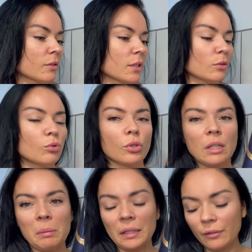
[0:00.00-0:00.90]
względu, że
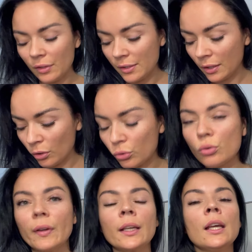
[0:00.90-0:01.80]
ona ma najwięcej
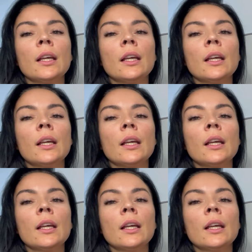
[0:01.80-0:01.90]
końcówek